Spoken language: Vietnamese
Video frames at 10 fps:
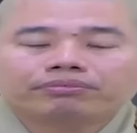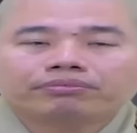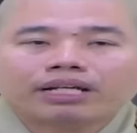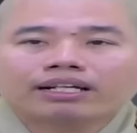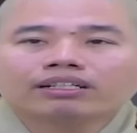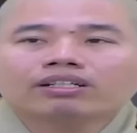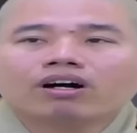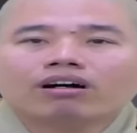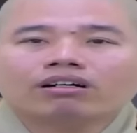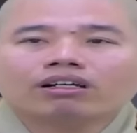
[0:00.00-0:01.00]
là đứa
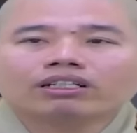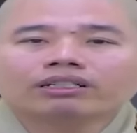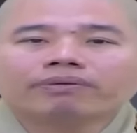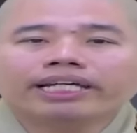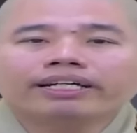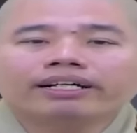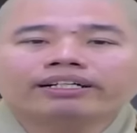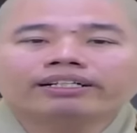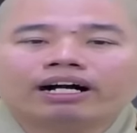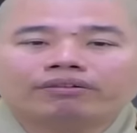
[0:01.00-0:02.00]
con lười biếng
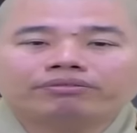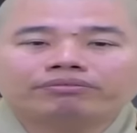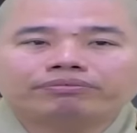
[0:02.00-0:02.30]
hư hỏng